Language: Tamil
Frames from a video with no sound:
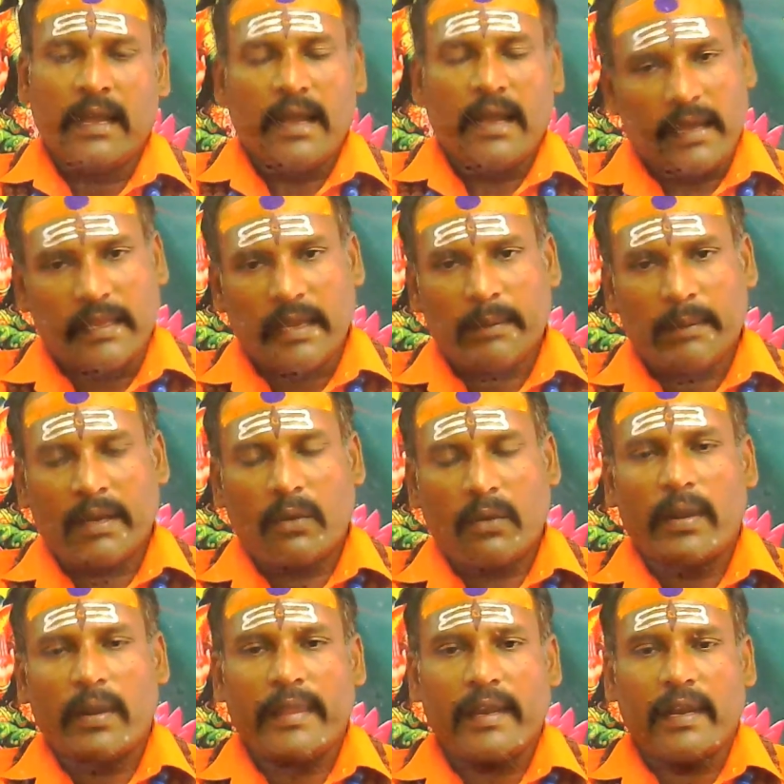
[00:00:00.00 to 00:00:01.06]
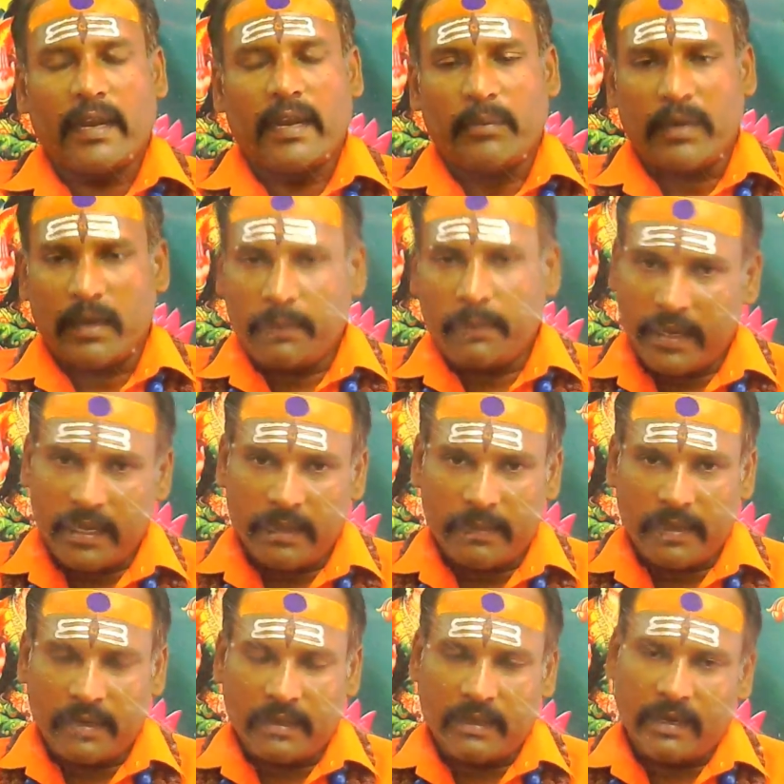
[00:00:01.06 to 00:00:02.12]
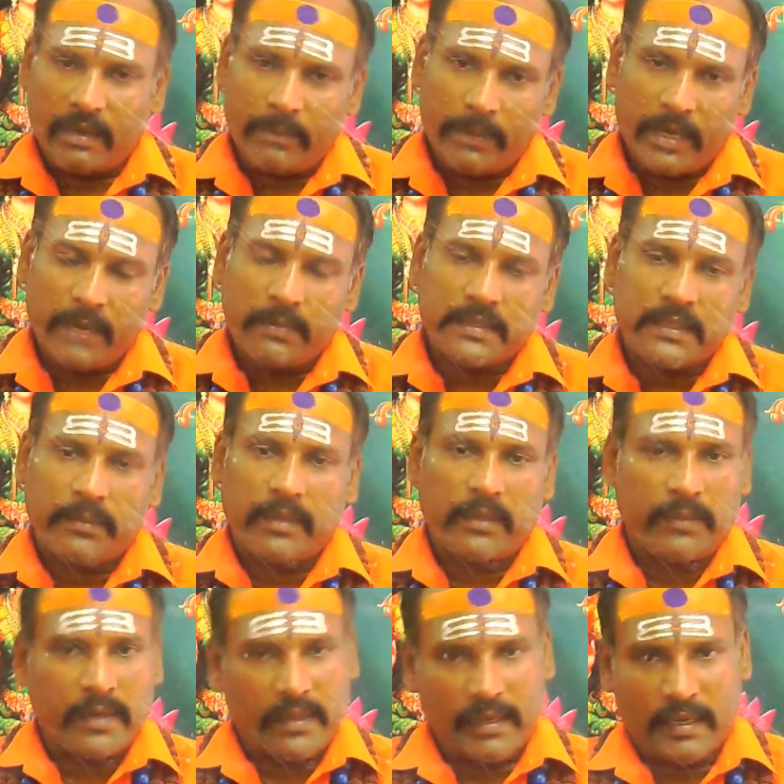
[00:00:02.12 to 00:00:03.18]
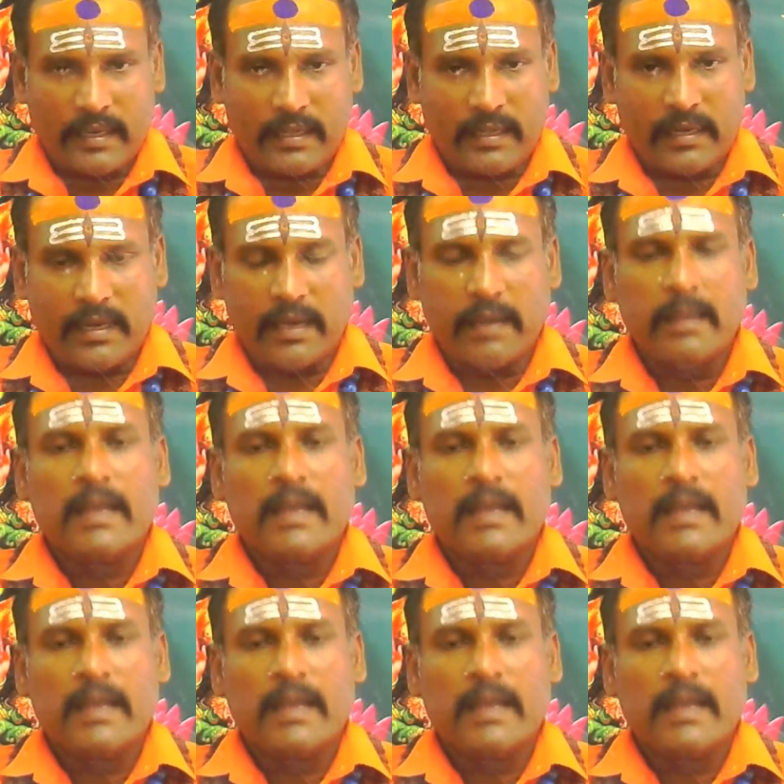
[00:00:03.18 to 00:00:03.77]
அதே மாதிரி குழந்தைங்க நல்ல முறையில் படிக்க மாட்டேன்னா படிப்பு சம்பந்தப்பட்டது எழுதலாம்